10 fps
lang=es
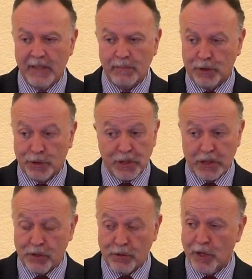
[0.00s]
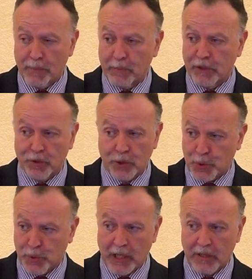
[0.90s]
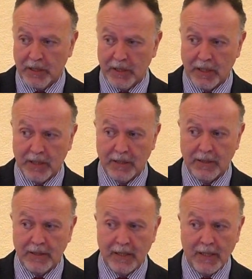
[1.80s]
Por eso el Señor no le permitió construir el, el,